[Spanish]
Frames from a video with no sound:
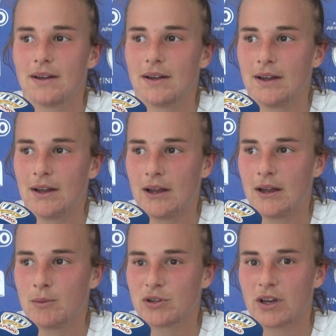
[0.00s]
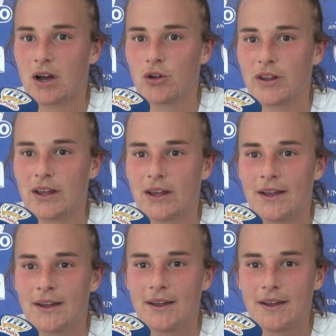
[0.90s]
Eh, hemos dejado
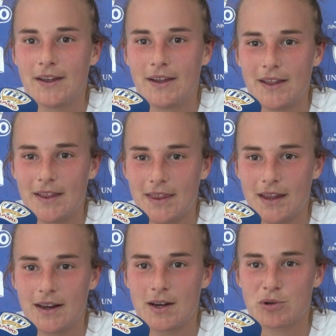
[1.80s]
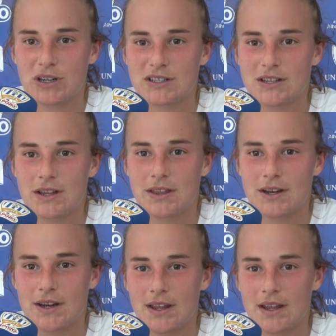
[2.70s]
de, ir, por así
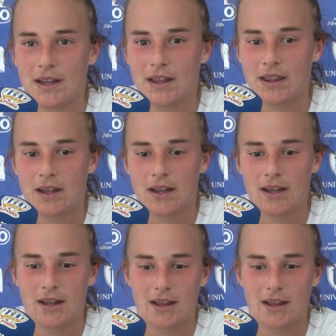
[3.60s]
decir, de,